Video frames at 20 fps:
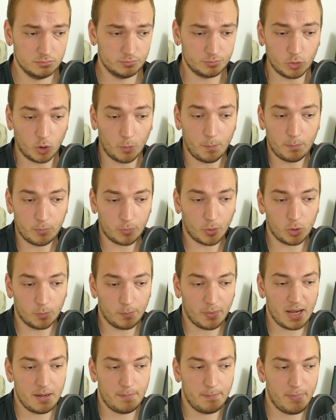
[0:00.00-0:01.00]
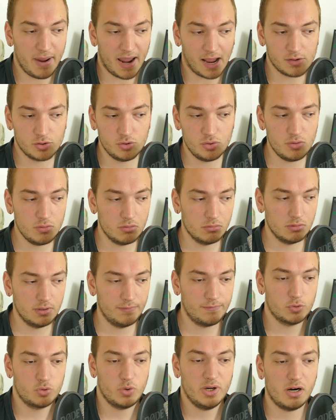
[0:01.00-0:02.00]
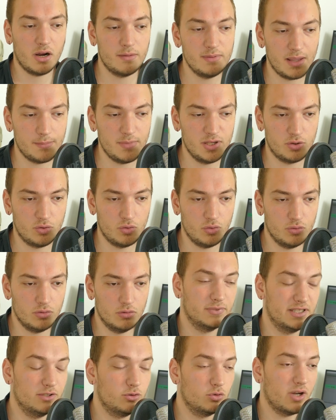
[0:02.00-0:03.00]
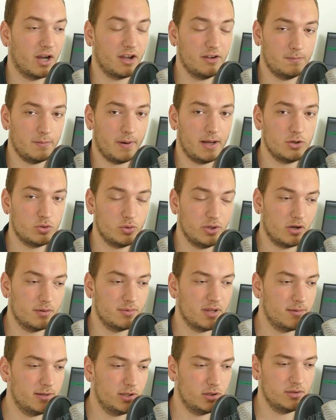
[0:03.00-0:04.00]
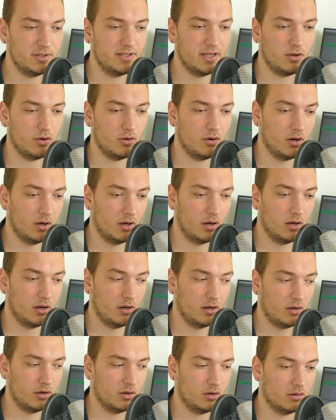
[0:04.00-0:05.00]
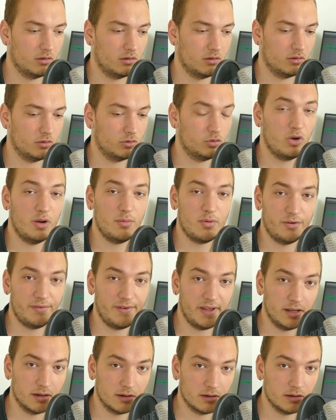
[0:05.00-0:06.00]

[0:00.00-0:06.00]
pour, ne pas être perdu, il faut jouer comme d'habitude. Si tu n'arrives pas à jouer comme d'habitude, c'est que tu es mauvais.